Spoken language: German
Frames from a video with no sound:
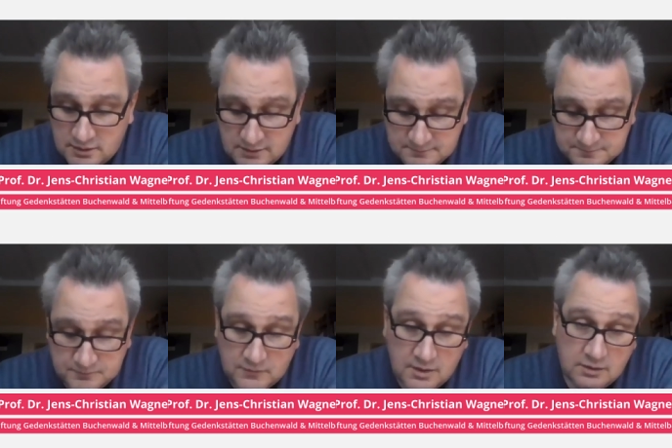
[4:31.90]

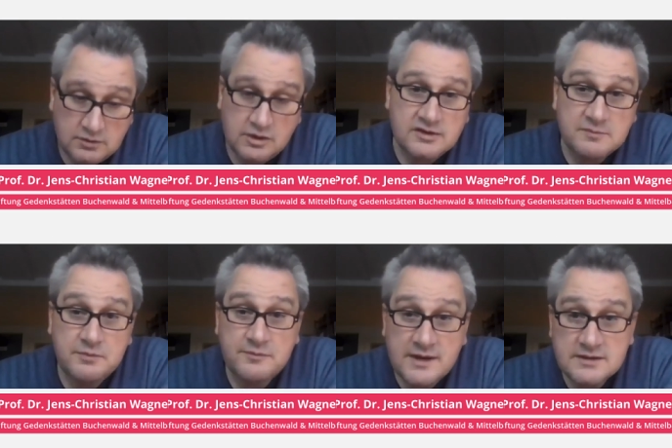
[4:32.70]
Ähm, und auch
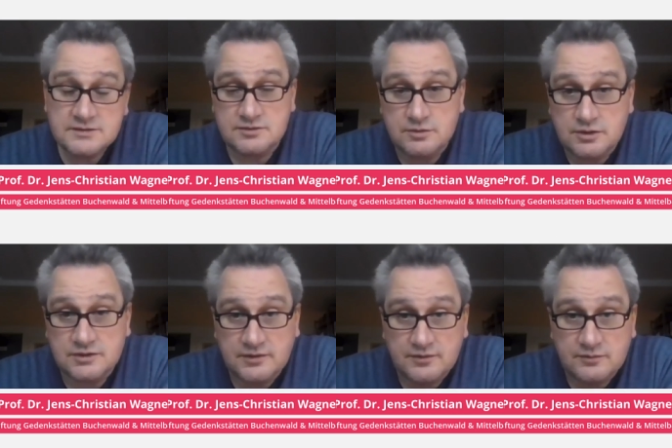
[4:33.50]
das Bewahren
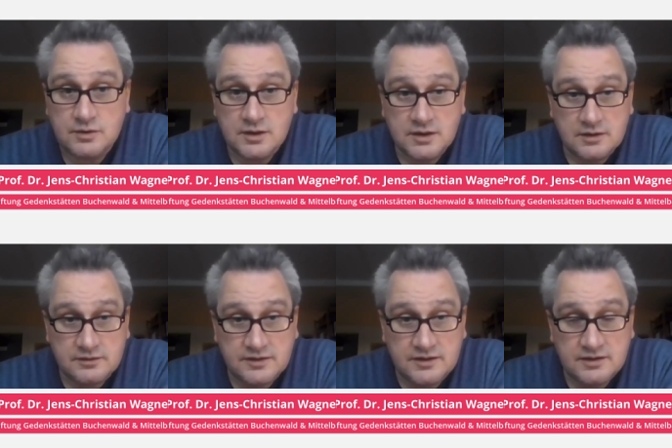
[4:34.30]
gehört dazu.
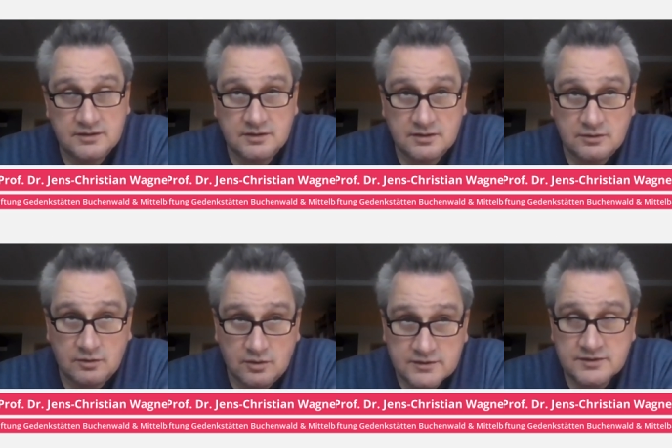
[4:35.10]
Die äh,
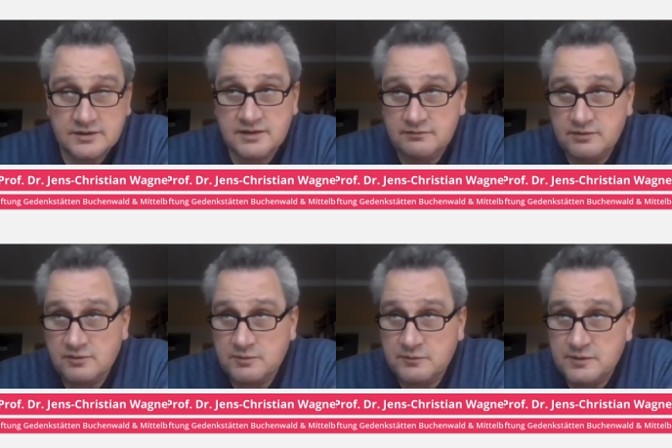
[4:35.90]
Orte, an denen wir
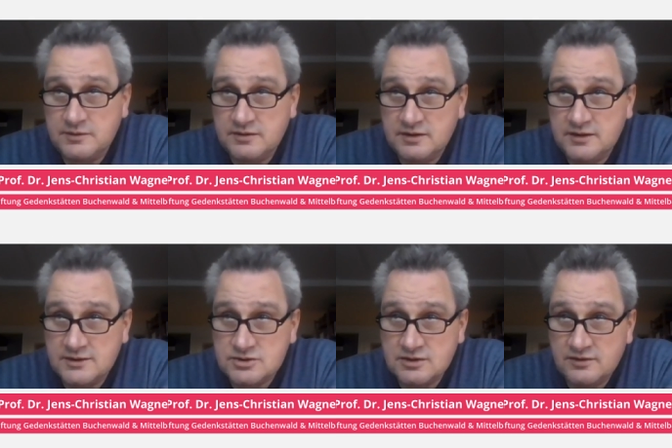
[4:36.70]
uns befinden, die
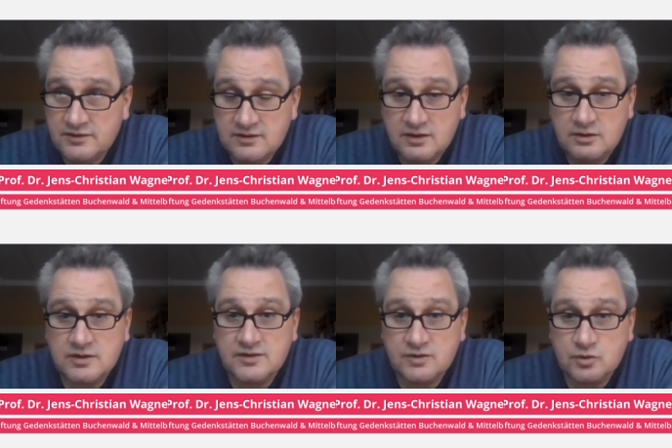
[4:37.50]
Gedenkstätten, sind
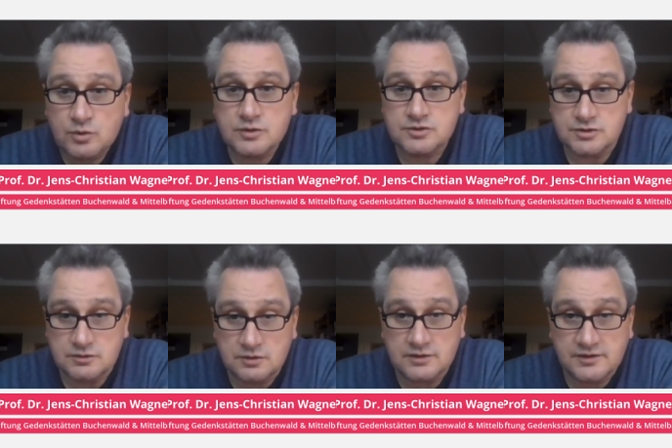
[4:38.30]
auch
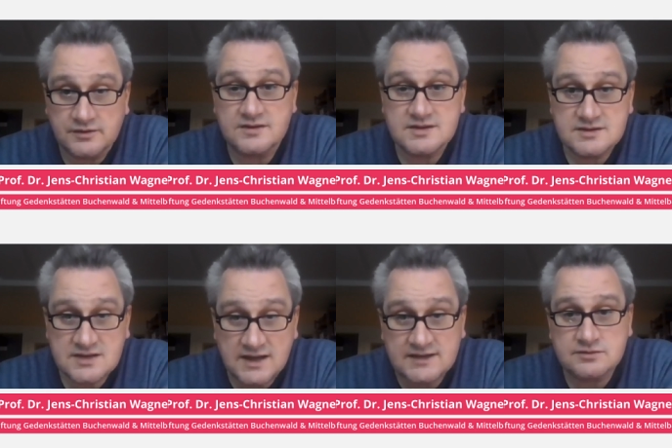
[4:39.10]
historische Orte, sind
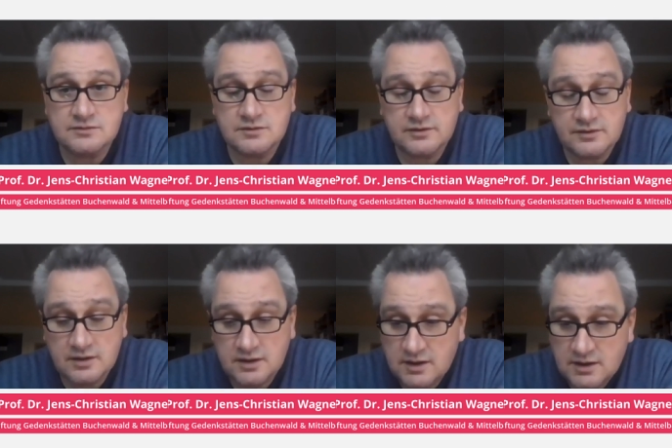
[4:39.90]

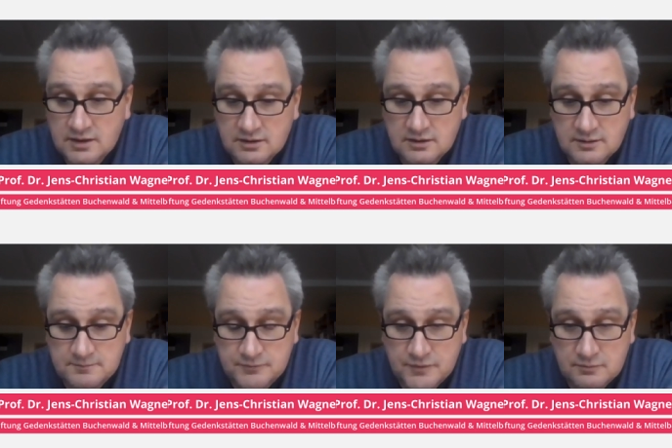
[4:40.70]
Tatorte,
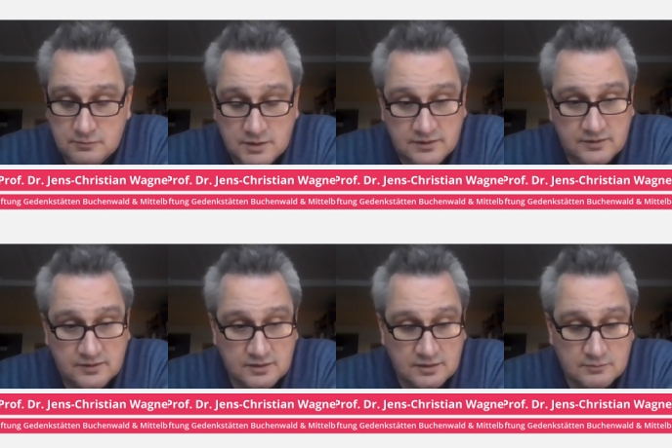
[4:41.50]
ähm,
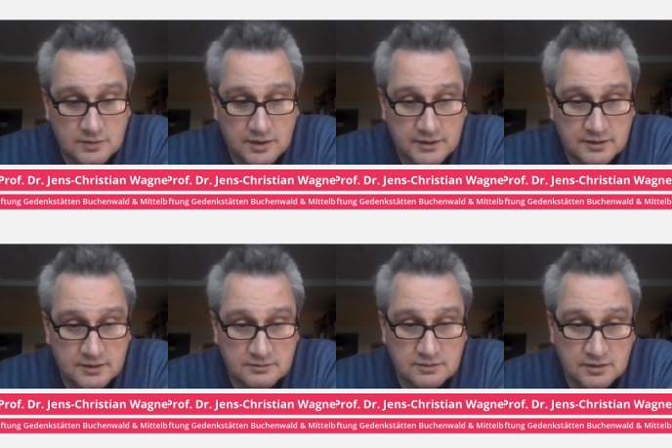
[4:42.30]
mit ähm,
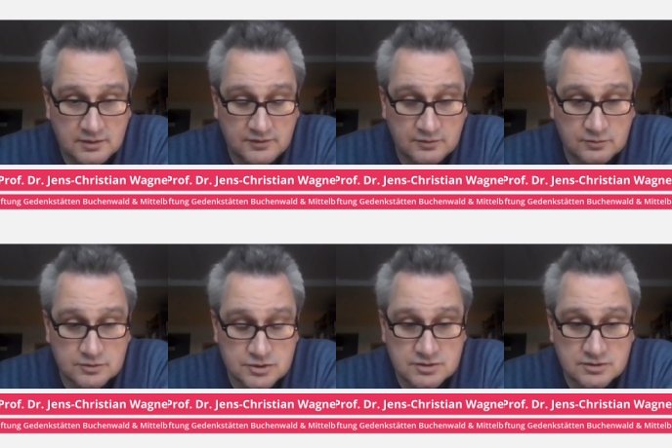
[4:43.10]
einer
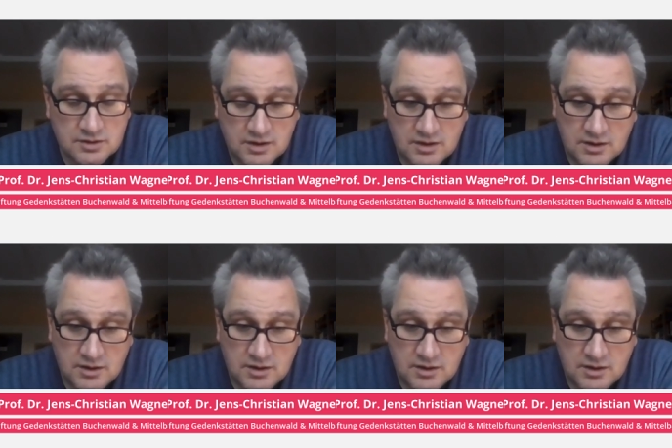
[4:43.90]
historischen,